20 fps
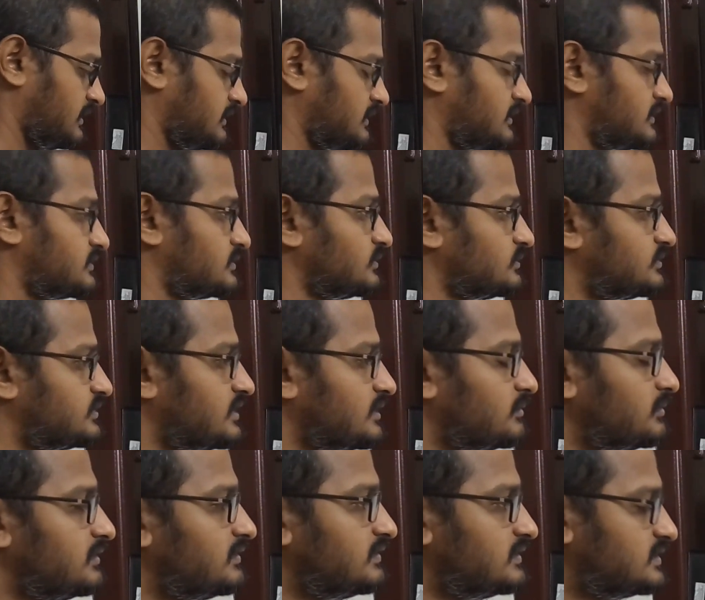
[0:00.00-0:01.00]
இந்த ட்ரூத்
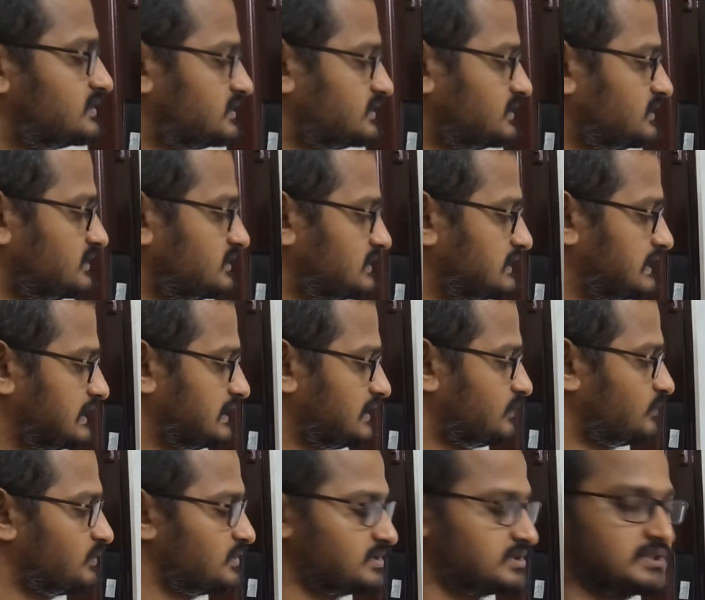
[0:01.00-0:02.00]
டேபிளை வச்சு இந்த
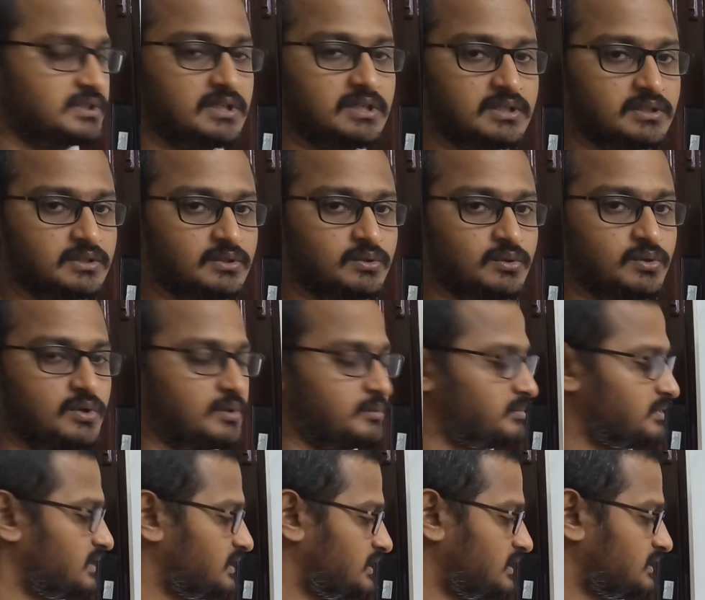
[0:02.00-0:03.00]
ஈக்குவேஷன் எழுதணும்
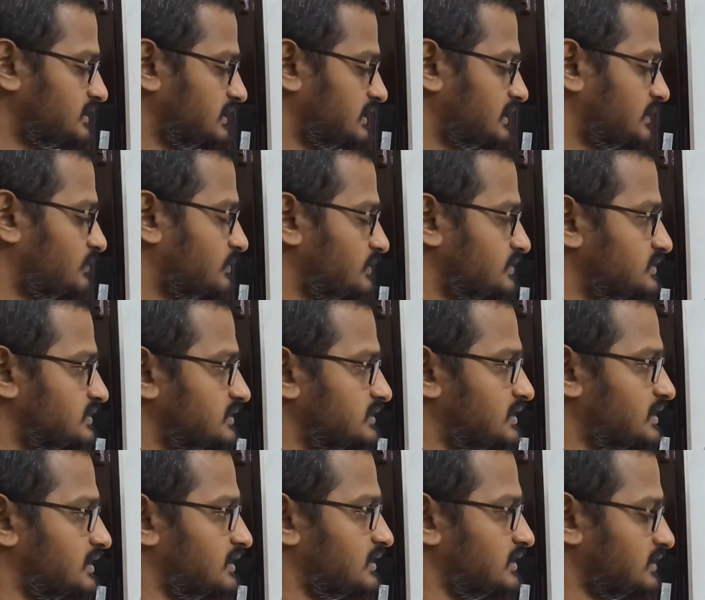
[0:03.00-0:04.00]
அப்படின்னா இந்த
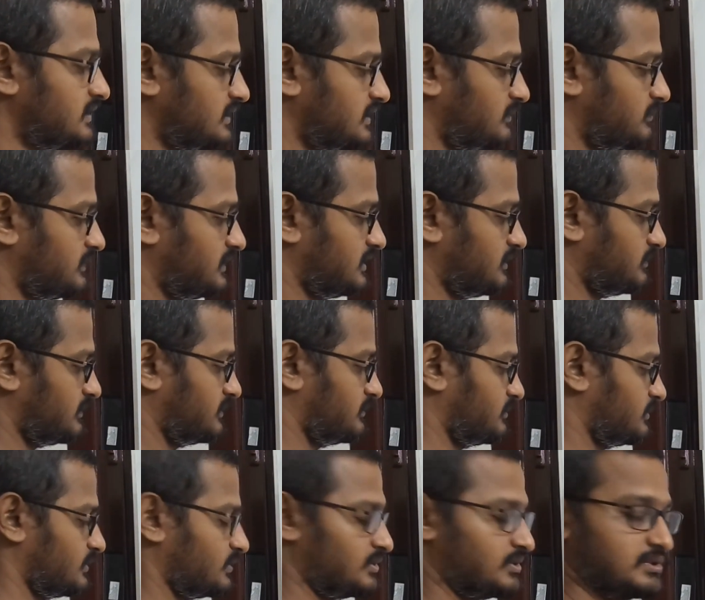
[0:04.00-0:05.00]
ஈக்குவேஷனுக்காக நம்ம என்ன பண்ண
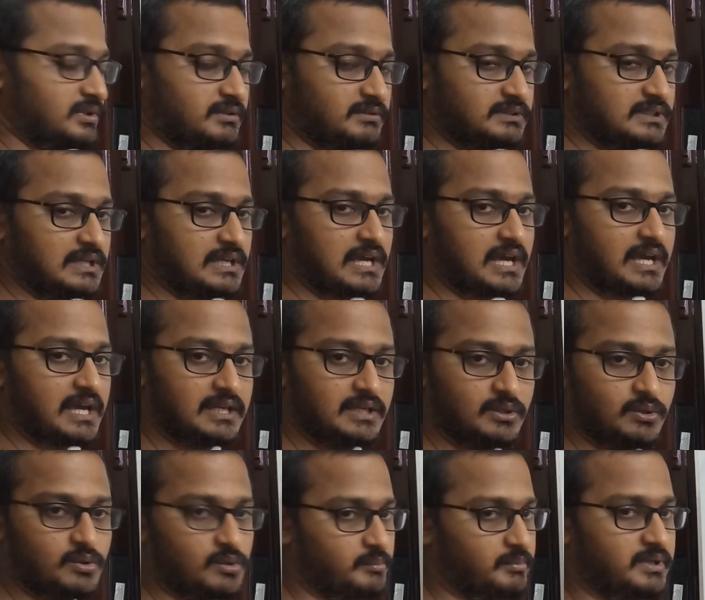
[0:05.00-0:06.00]
போகிறோம் இதை வந்து ஹை
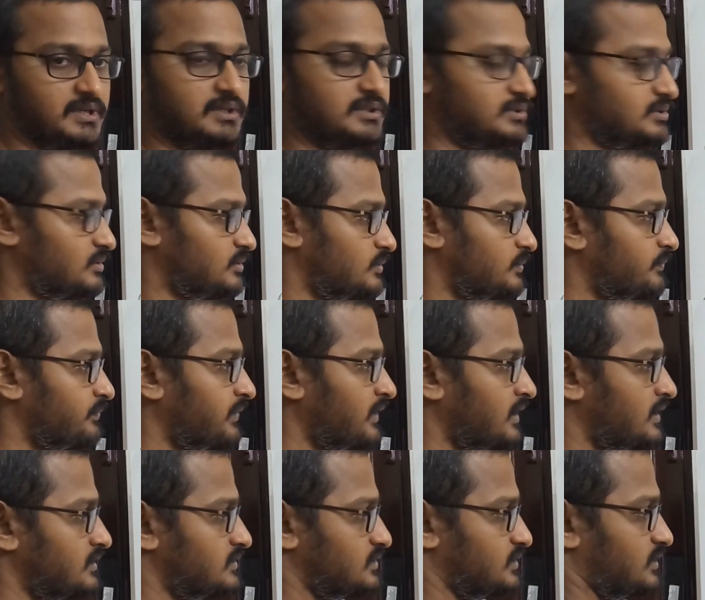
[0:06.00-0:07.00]
லோ அப்படின்னு எடுத்துக்கணும்
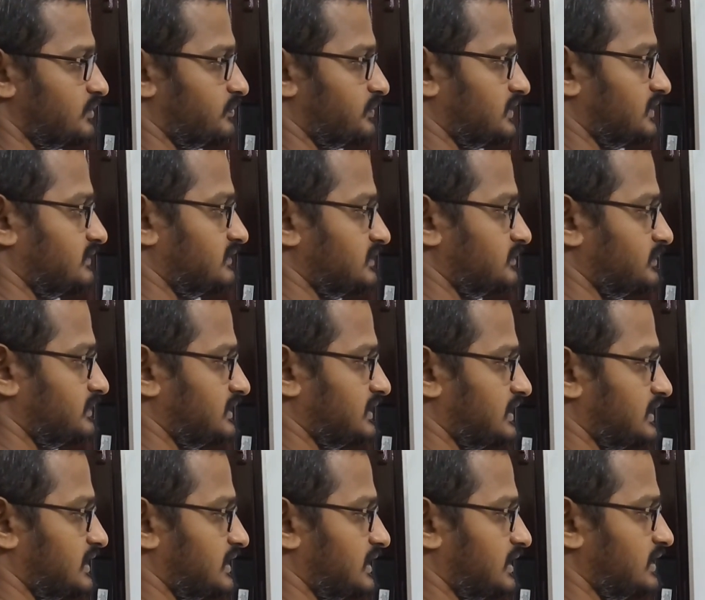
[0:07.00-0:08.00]
ஸோ இப்போ இதை வந்து
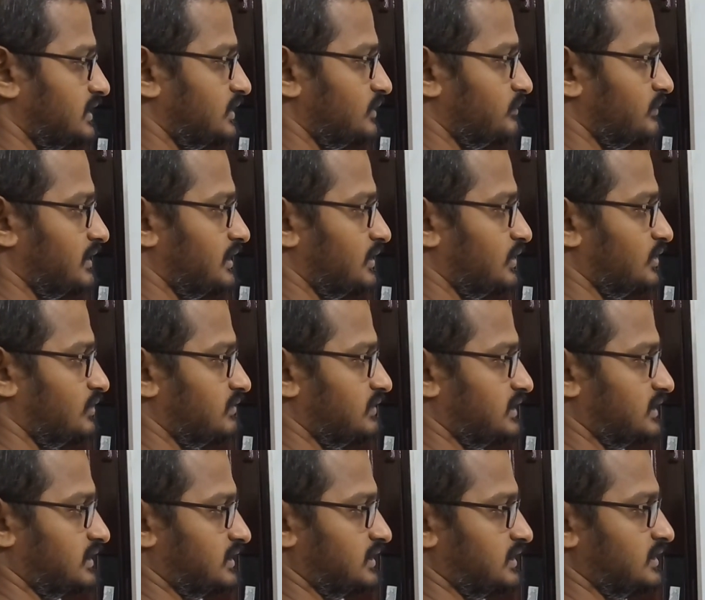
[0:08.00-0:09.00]
பார்த்திங்கன்னா ரெண்டுமே லோவாக
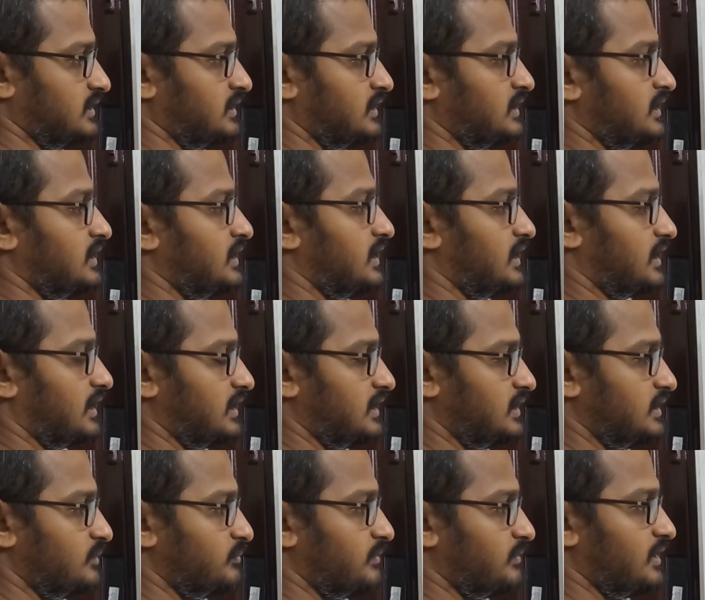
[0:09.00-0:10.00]
இருக்குது
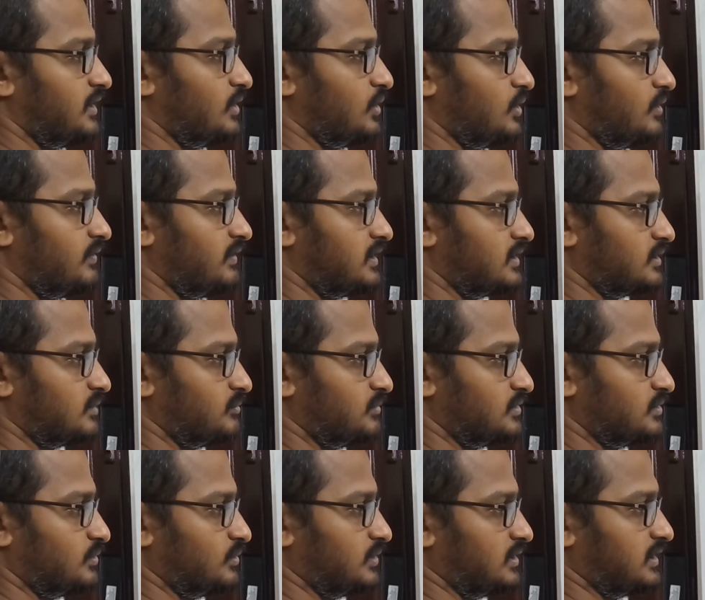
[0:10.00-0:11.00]
ரெண்டுமே லோவாக
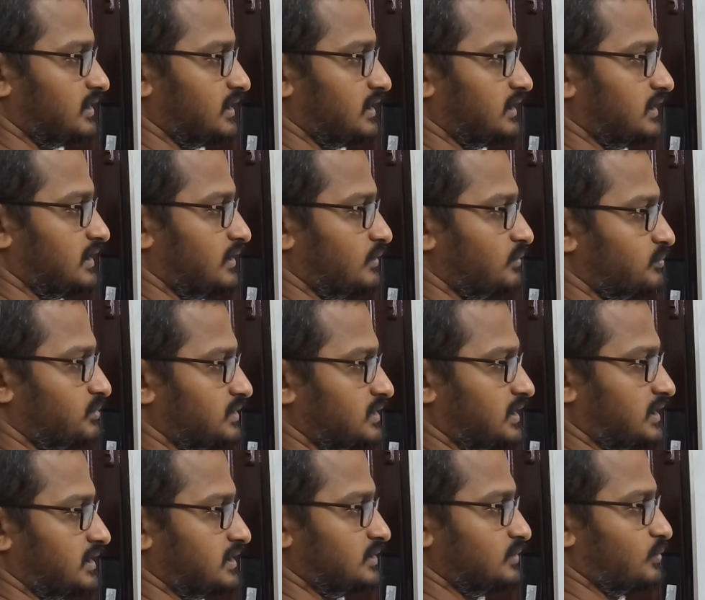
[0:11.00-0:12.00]
இருக்கும்போது உங்களுக்கு எங்கே அவுட்புட்
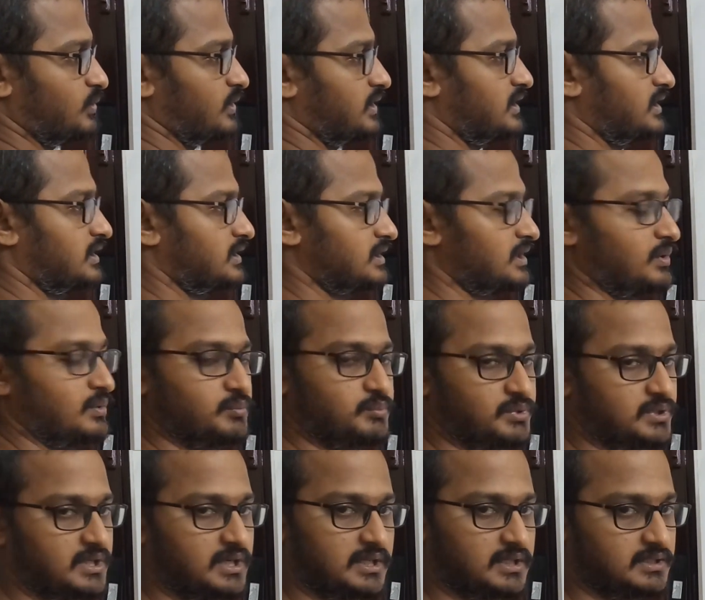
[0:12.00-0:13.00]
கிடைக்குது ஒய் நாட்டில்
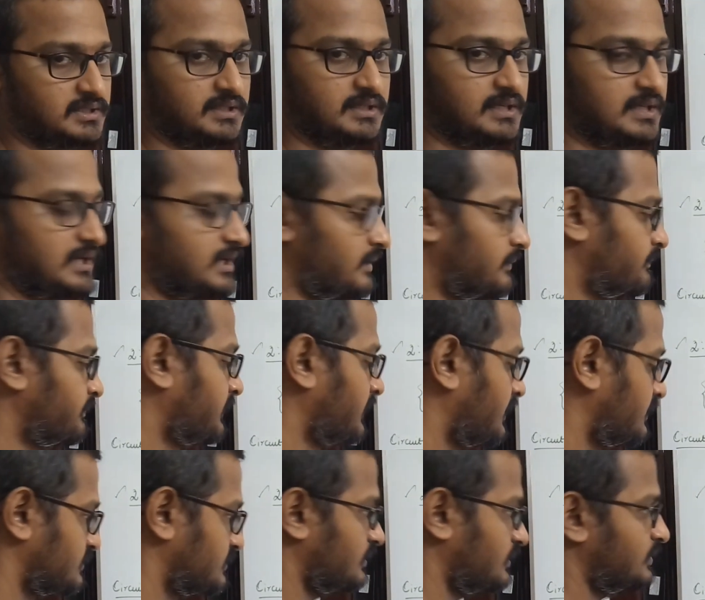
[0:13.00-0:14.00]
அவுட்புட் கிடைக்குது இல்லையா
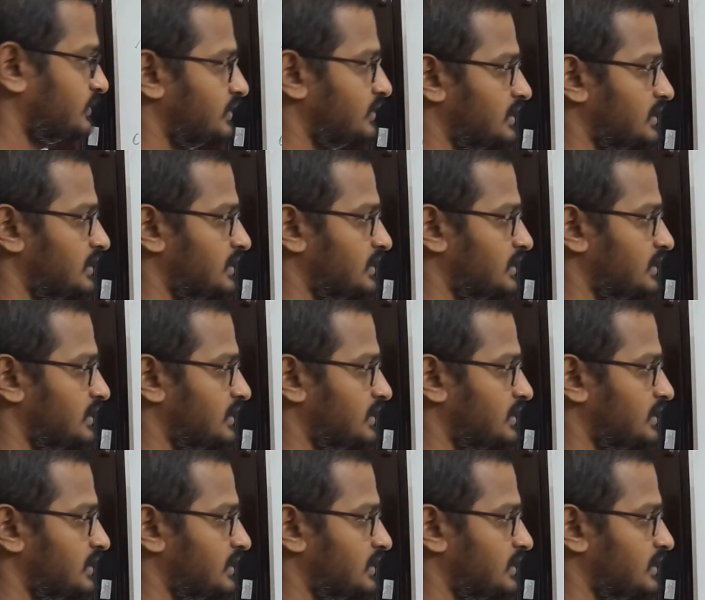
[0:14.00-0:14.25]
ஸோ